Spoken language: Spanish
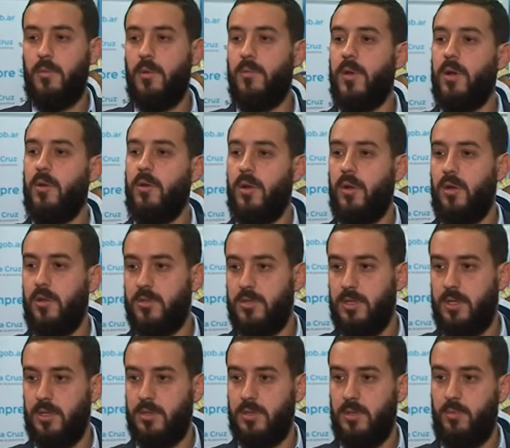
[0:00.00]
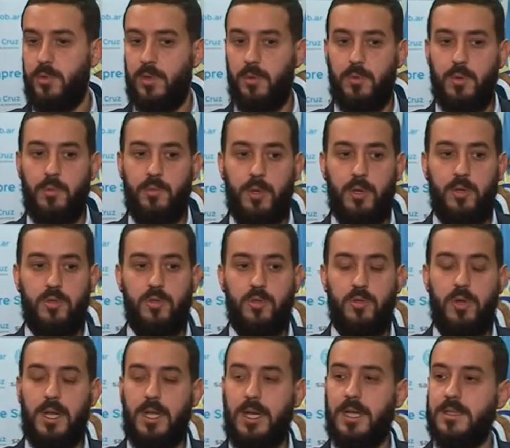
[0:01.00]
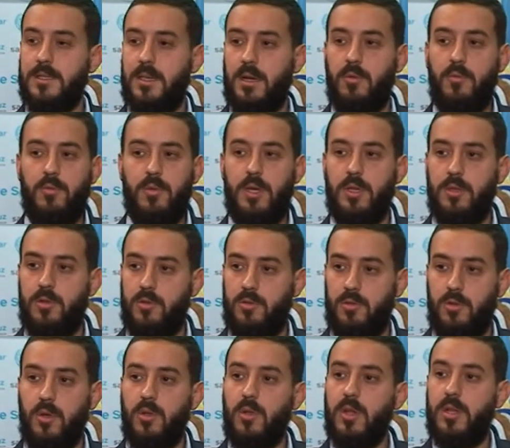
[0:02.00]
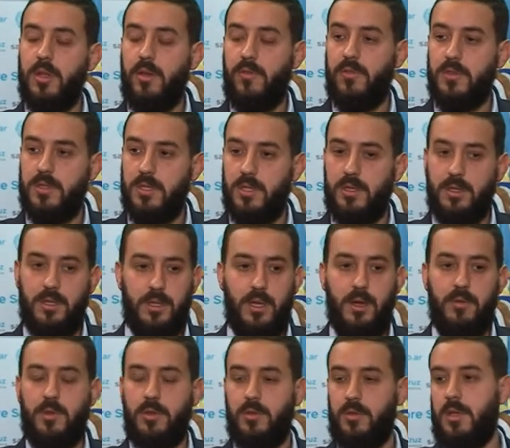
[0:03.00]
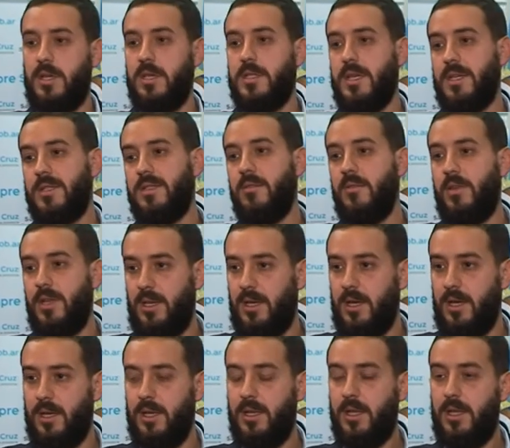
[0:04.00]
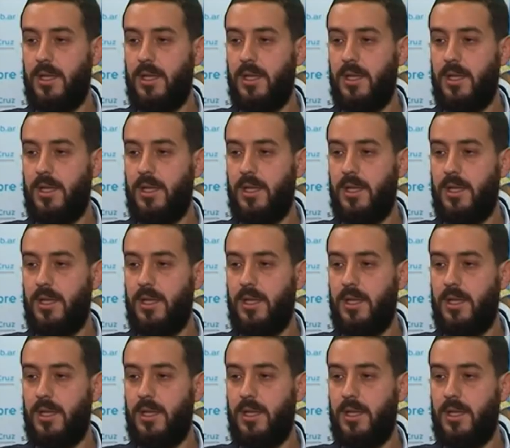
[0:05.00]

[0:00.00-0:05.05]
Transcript: hemos mejorado los ingresos propios. Pero eso no alcanza a cubrir todo el déficit que ya se venía,